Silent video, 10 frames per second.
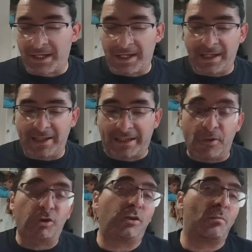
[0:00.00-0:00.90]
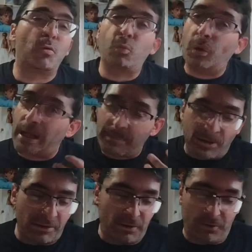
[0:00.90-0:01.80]
Eh, que luego se hizo muy buen
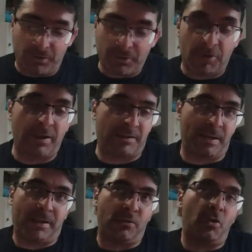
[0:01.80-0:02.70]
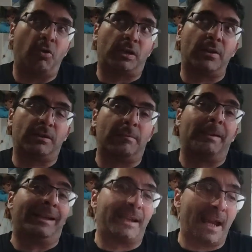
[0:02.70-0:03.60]
amigo de Don Johnson. Es más, luego salió
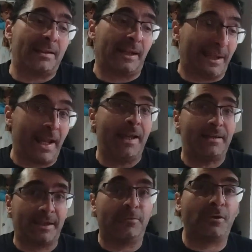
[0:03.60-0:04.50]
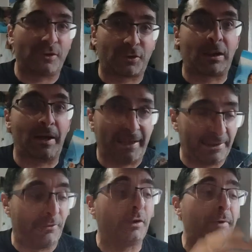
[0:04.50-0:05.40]
también en Nash. En Nash, en uno de estos. En, un,
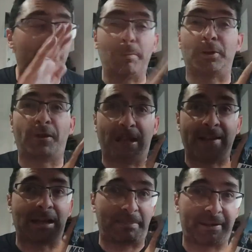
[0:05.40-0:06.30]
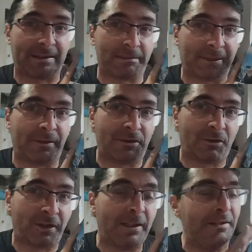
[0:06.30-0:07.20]
en capítulo de Nash aparece también
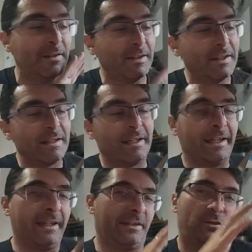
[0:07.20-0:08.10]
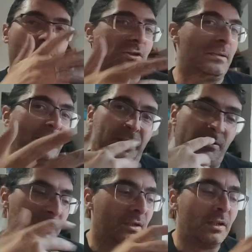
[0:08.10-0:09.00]
luego él. Eh, Don Johnson lo
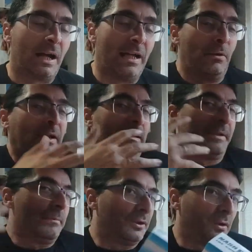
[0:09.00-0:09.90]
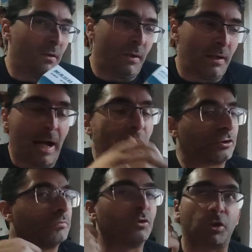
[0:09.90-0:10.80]
invitó. Al igual que también invitó a
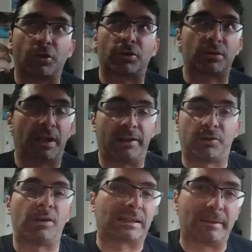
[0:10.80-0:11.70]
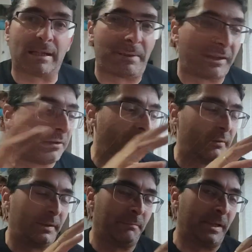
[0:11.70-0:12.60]
otros muchos actores que habían
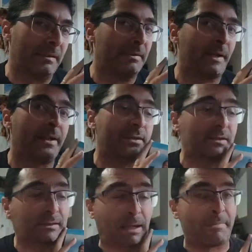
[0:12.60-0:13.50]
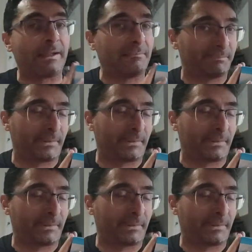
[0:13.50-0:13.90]
aparecido en Miami Vice. También